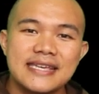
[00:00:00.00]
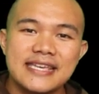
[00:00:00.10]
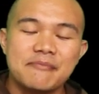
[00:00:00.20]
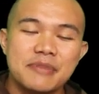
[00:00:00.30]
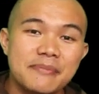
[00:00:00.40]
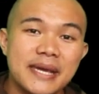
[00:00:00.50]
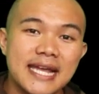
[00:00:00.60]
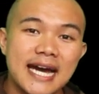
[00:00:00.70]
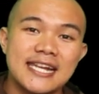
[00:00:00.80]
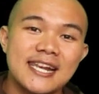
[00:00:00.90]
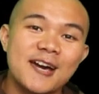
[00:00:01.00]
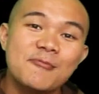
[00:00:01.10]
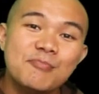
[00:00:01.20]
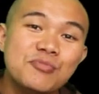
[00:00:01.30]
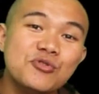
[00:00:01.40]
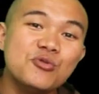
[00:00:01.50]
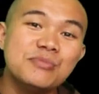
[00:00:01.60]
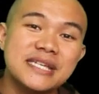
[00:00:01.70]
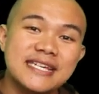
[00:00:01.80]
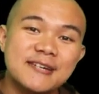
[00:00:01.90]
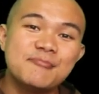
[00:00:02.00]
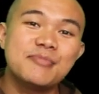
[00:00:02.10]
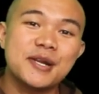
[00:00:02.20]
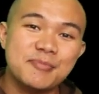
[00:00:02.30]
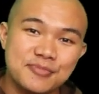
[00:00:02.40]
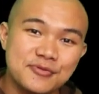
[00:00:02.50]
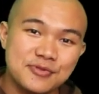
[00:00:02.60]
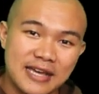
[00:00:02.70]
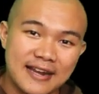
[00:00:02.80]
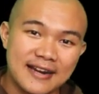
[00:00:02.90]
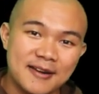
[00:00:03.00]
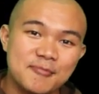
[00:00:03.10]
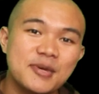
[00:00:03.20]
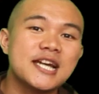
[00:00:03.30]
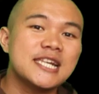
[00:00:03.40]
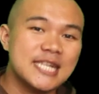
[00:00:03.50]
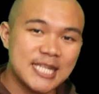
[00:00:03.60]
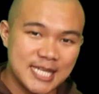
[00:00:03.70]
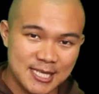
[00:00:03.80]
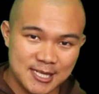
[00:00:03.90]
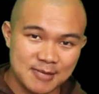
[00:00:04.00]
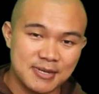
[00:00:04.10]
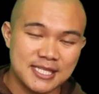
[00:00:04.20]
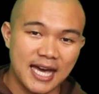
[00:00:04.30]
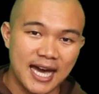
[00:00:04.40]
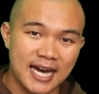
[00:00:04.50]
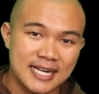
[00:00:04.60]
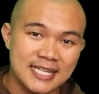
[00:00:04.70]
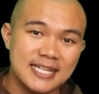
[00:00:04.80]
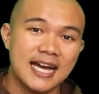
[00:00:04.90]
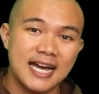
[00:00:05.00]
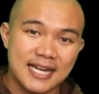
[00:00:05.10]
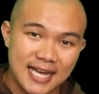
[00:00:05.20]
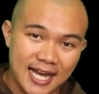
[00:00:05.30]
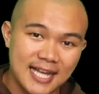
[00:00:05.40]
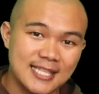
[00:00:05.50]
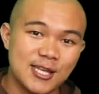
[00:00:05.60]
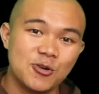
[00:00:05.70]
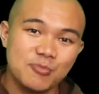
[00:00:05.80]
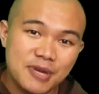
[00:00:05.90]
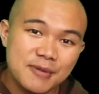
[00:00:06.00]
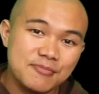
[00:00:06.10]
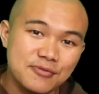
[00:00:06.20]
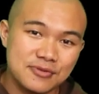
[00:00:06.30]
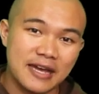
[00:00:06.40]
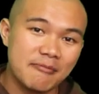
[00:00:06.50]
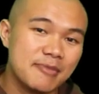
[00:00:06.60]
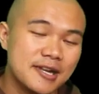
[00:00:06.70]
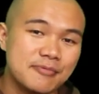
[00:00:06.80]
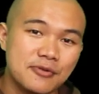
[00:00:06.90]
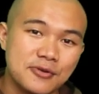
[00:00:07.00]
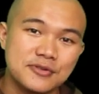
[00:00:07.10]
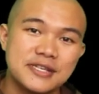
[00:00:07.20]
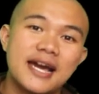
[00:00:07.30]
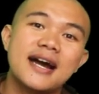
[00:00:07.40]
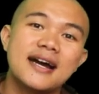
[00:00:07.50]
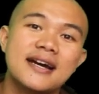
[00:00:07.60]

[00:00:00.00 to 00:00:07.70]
Yang berbeda adalah bumi berputar mengelilingi matahari atau berputar pada porosnya.